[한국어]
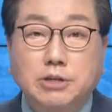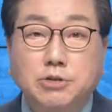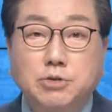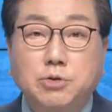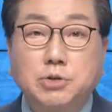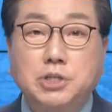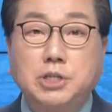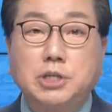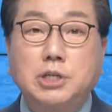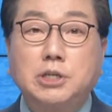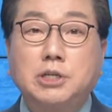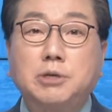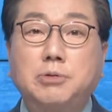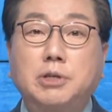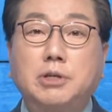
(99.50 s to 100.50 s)
장윤호
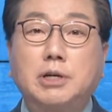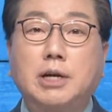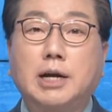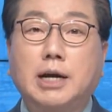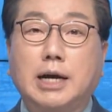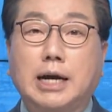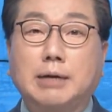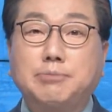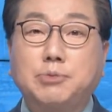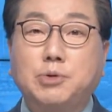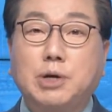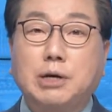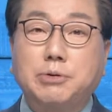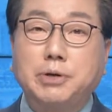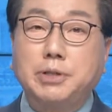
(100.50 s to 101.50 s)
시의원을
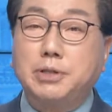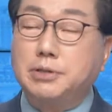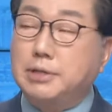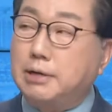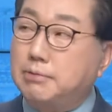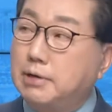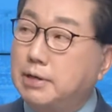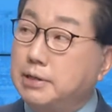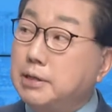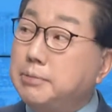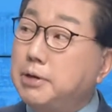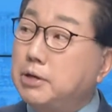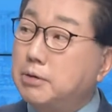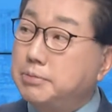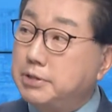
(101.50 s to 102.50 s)
압도하고 있는 상황,
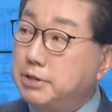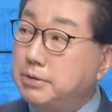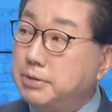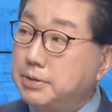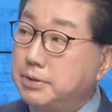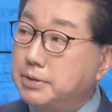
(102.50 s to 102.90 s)
이변 없죠?